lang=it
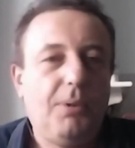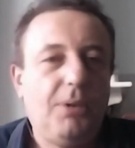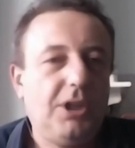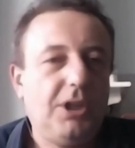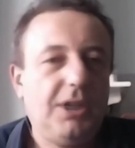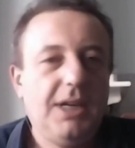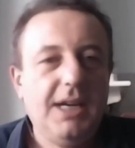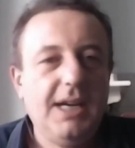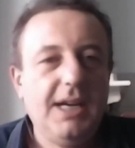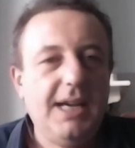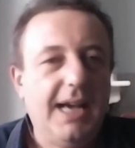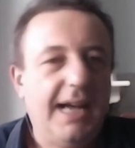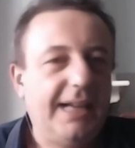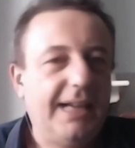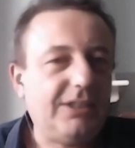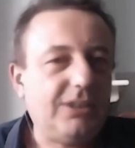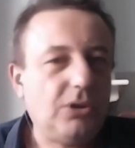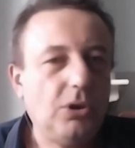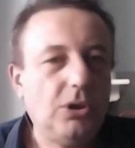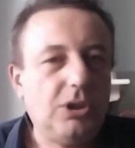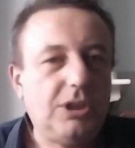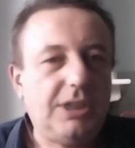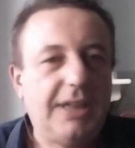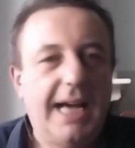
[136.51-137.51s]
Poi
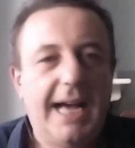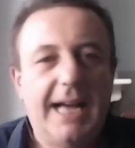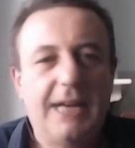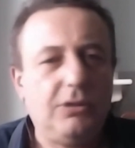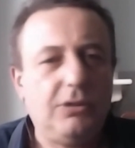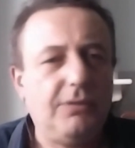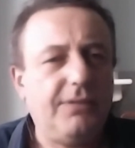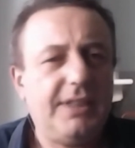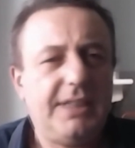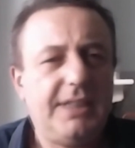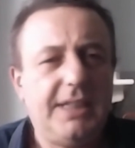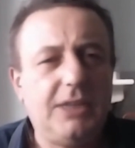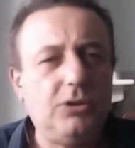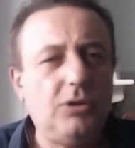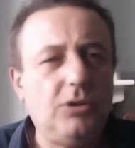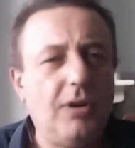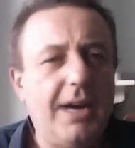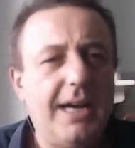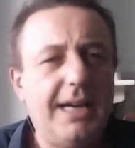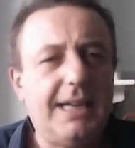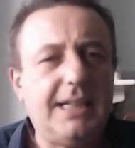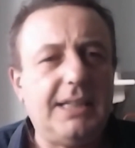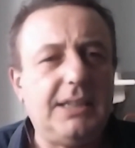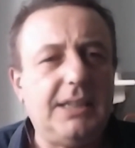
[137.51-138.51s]
ascoltando,
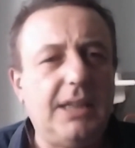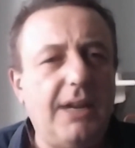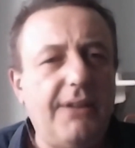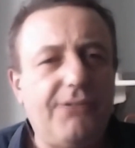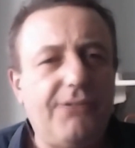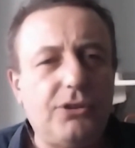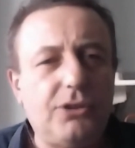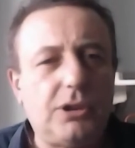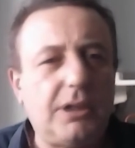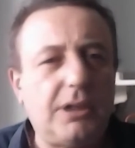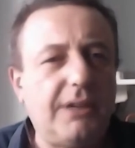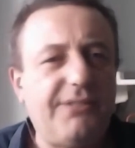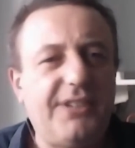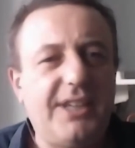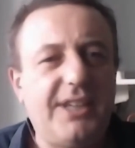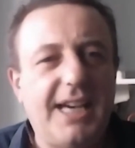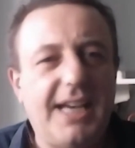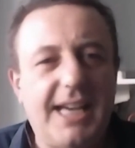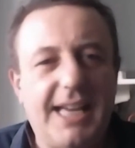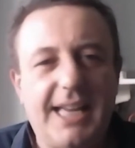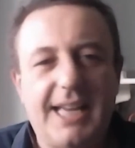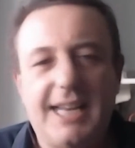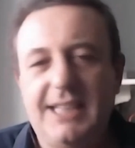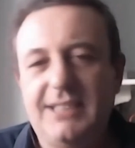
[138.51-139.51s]
vedendo anche delle fotografie
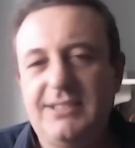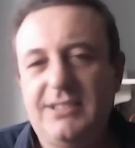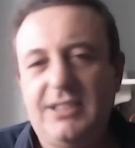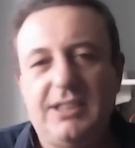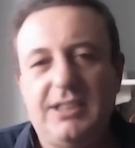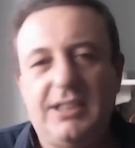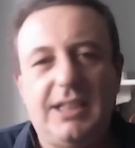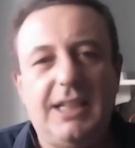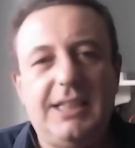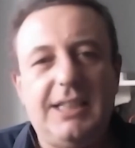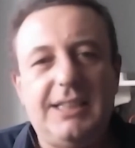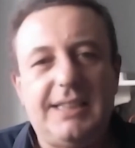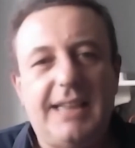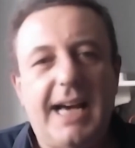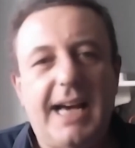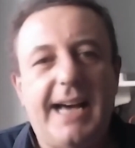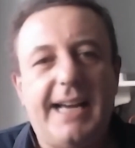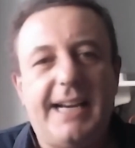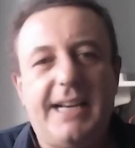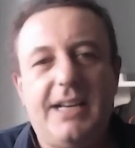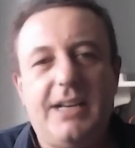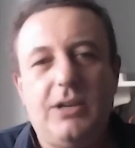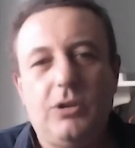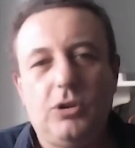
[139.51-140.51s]
aeree
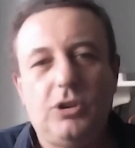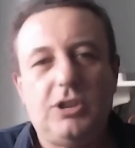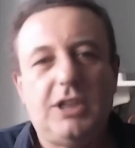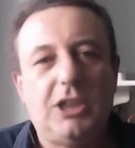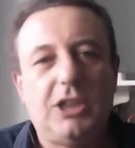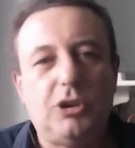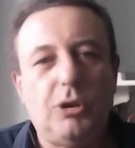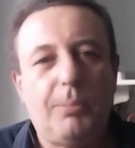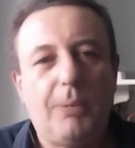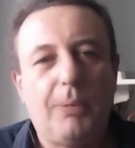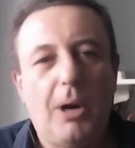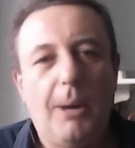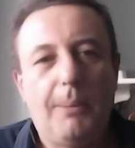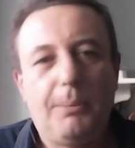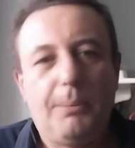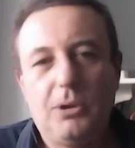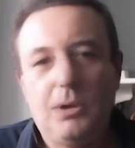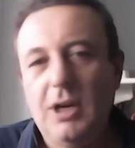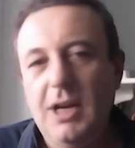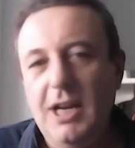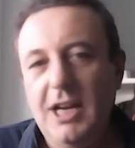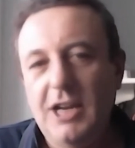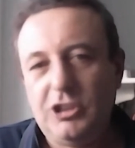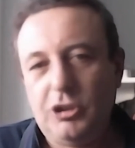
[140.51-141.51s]
satellitari, ho notato
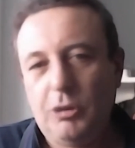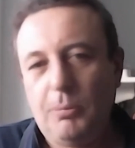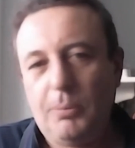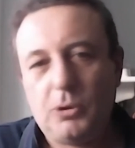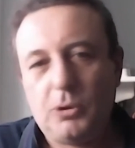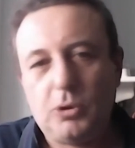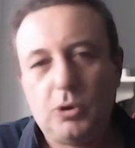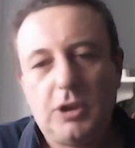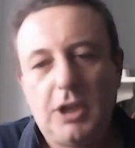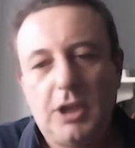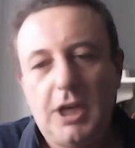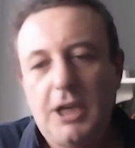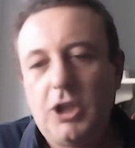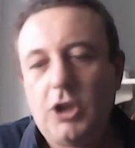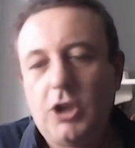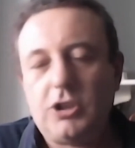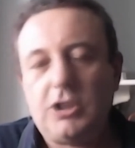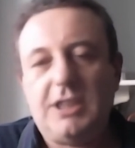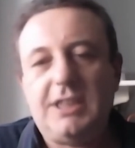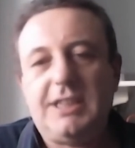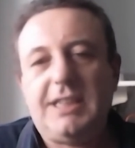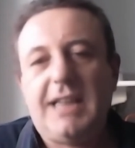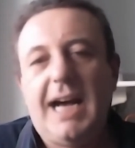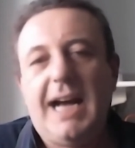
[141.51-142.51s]
proprio, soprattutto nel
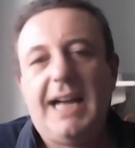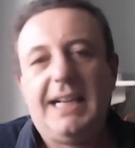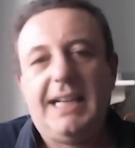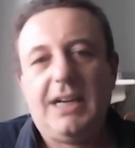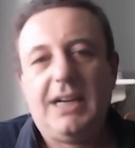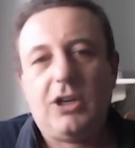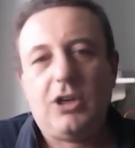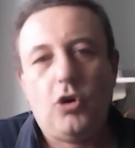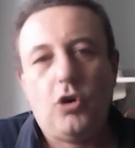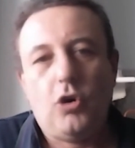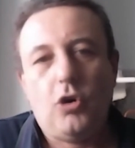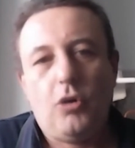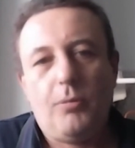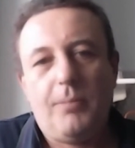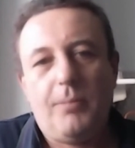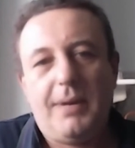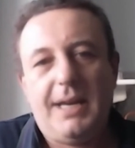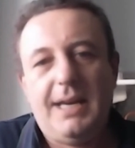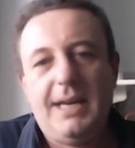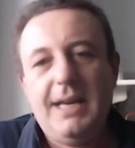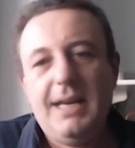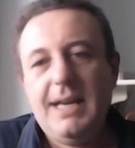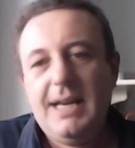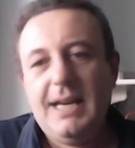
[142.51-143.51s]
nord Italia,
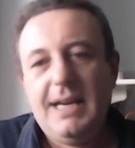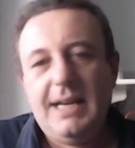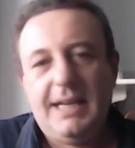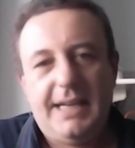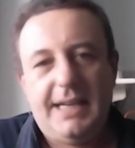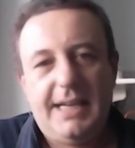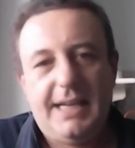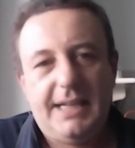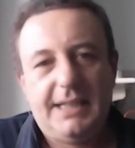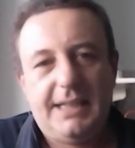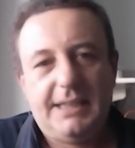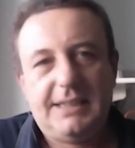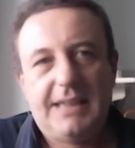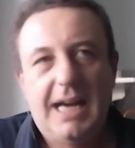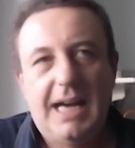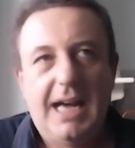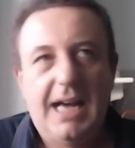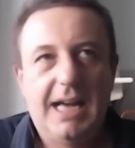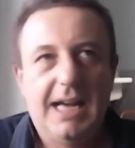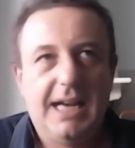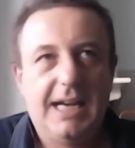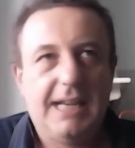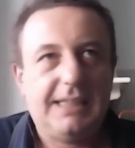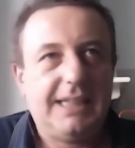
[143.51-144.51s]
come eh,
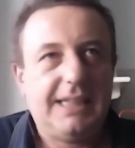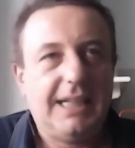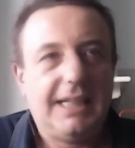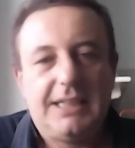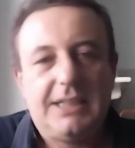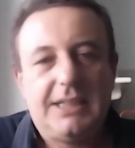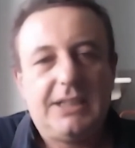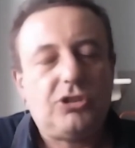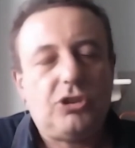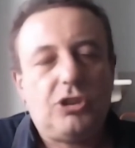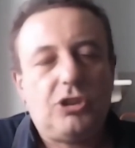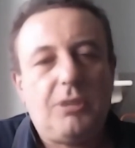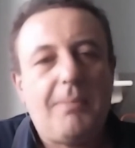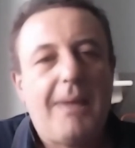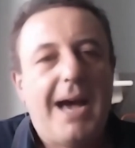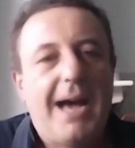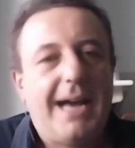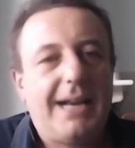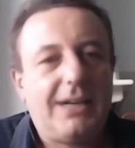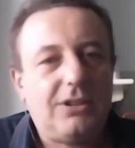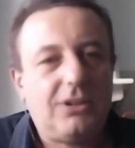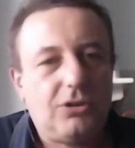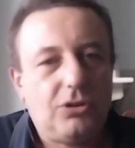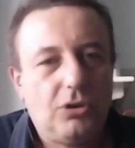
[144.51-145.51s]
da, dall'inizio di
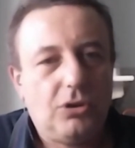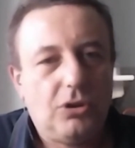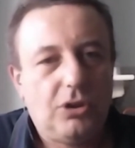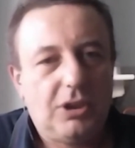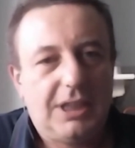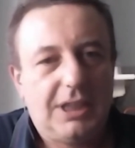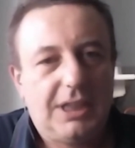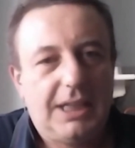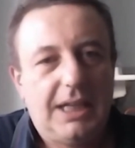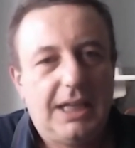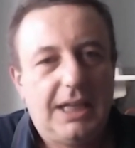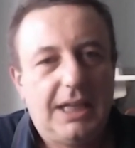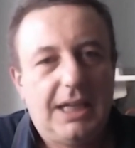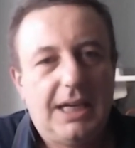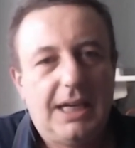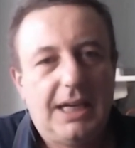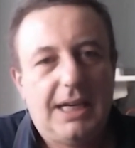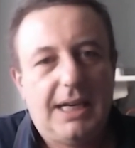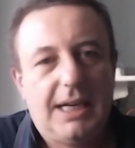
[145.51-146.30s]
marzo il,